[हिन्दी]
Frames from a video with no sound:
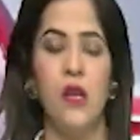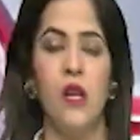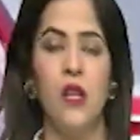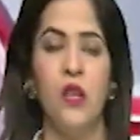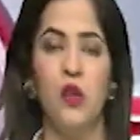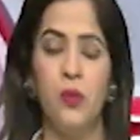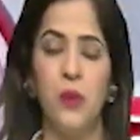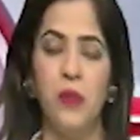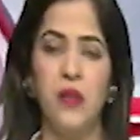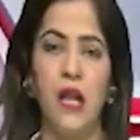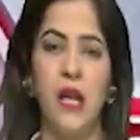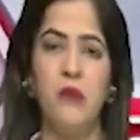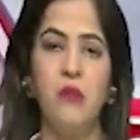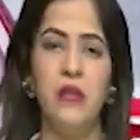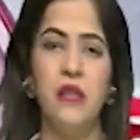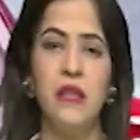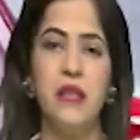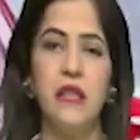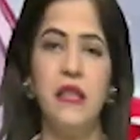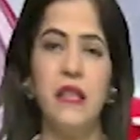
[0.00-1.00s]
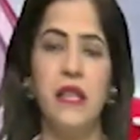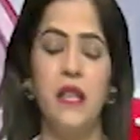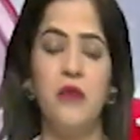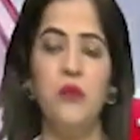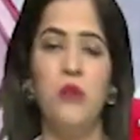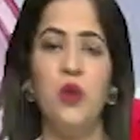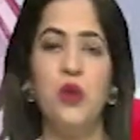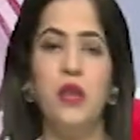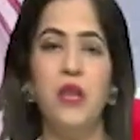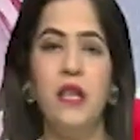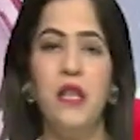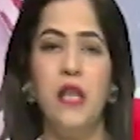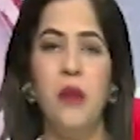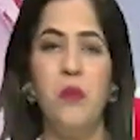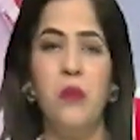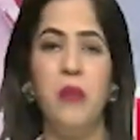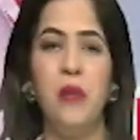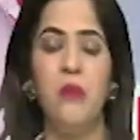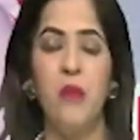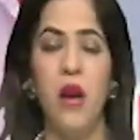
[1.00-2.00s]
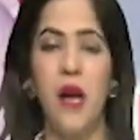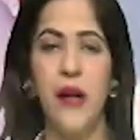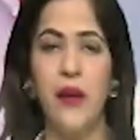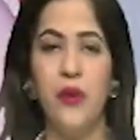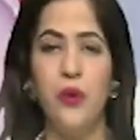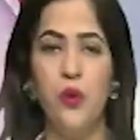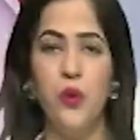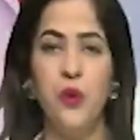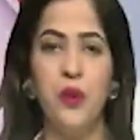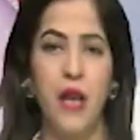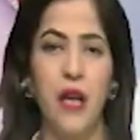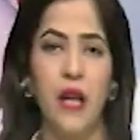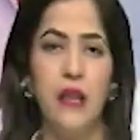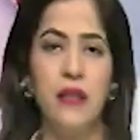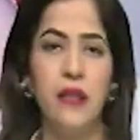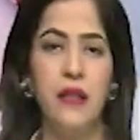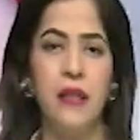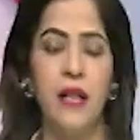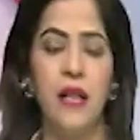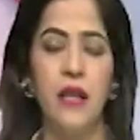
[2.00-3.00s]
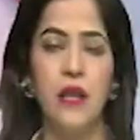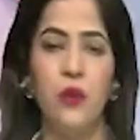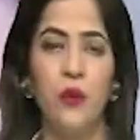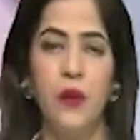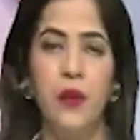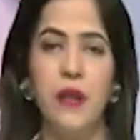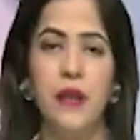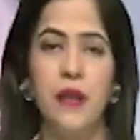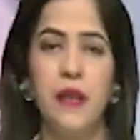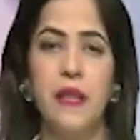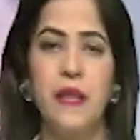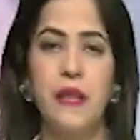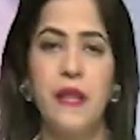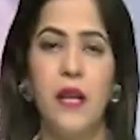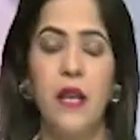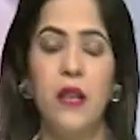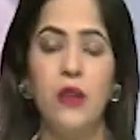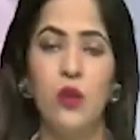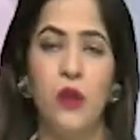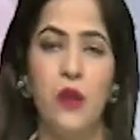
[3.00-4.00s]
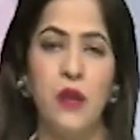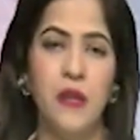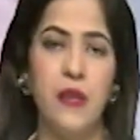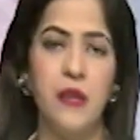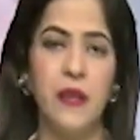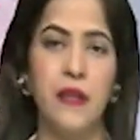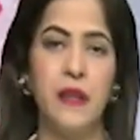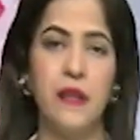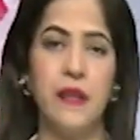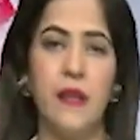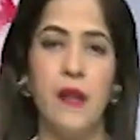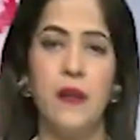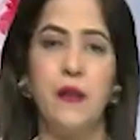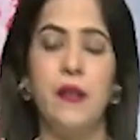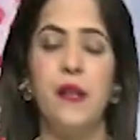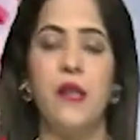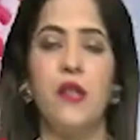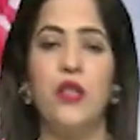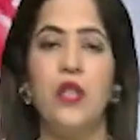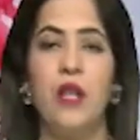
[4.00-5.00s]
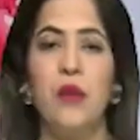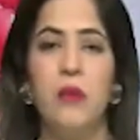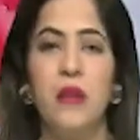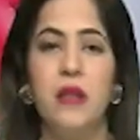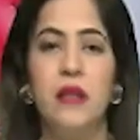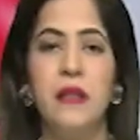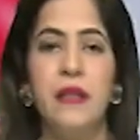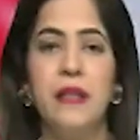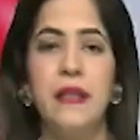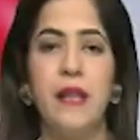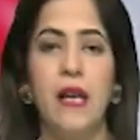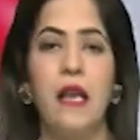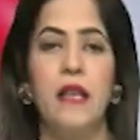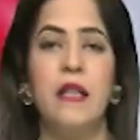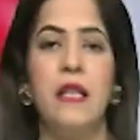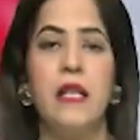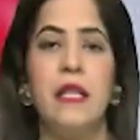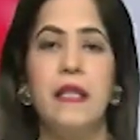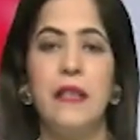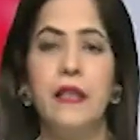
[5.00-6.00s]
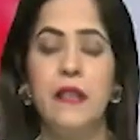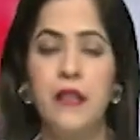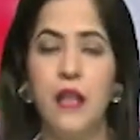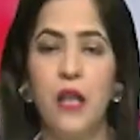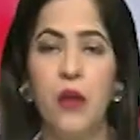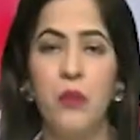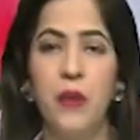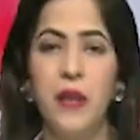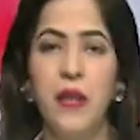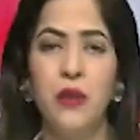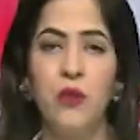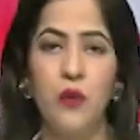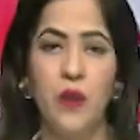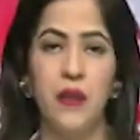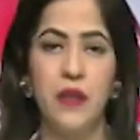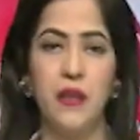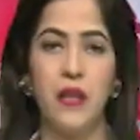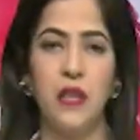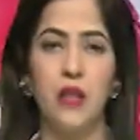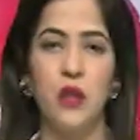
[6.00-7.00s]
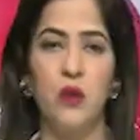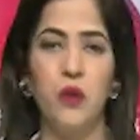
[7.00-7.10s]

तो प्रधानमंत्री नरेंद्र मोदी ने अपनी मां को याद किया ट्वीट के साथ और इसी के साथ रक्षा मंत्री राजनाथ सिंह ने भी ट्वीट करते